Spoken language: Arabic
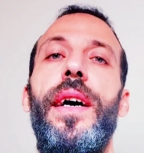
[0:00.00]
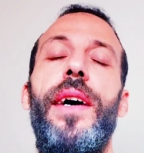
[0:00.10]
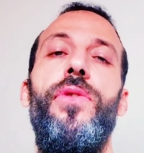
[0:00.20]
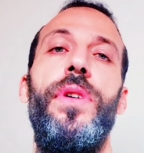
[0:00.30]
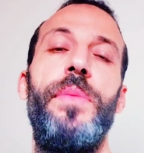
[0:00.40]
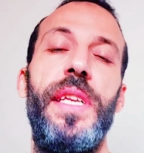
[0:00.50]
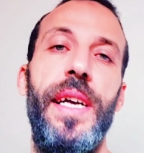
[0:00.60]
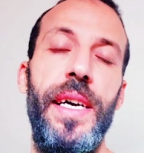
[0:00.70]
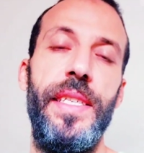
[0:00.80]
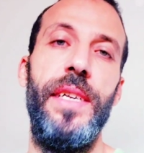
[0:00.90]
أول من
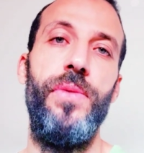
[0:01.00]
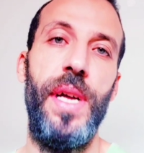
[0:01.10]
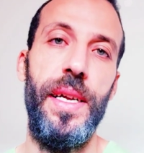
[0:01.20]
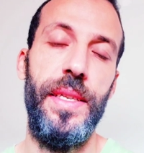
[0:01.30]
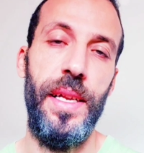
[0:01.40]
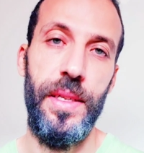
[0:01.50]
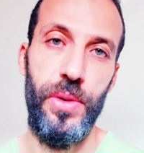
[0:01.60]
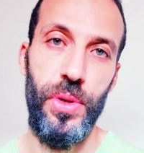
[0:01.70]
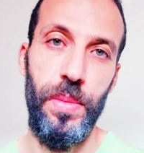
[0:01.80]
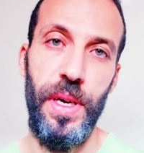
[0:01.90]
الأحسن وراء صلاة
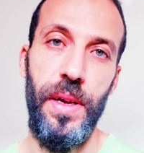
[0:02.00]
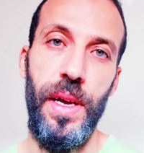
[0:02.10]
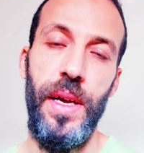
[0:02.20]
الصبح